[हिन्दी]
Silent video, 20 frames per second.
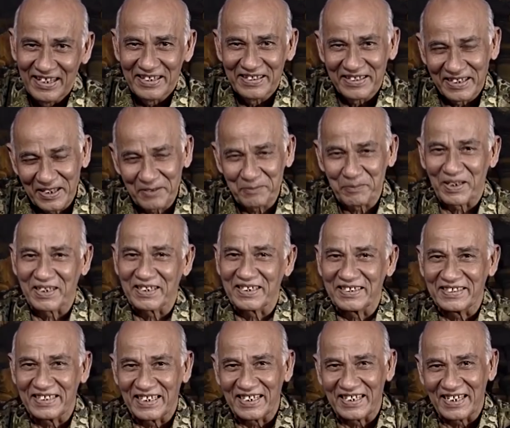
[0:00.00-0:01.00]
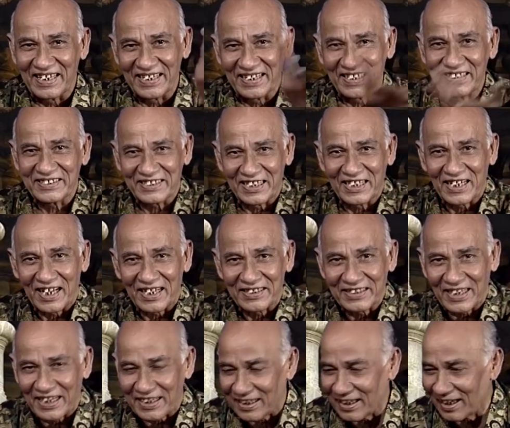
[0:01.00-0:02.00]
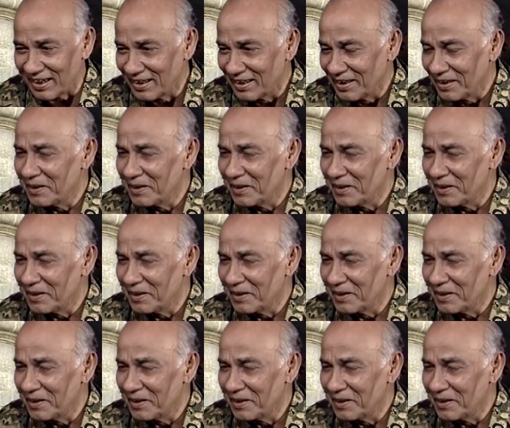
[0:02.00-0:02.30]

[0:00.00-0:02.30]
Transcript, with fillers: नैन भर के देख लेंगे चैन आ जाएगा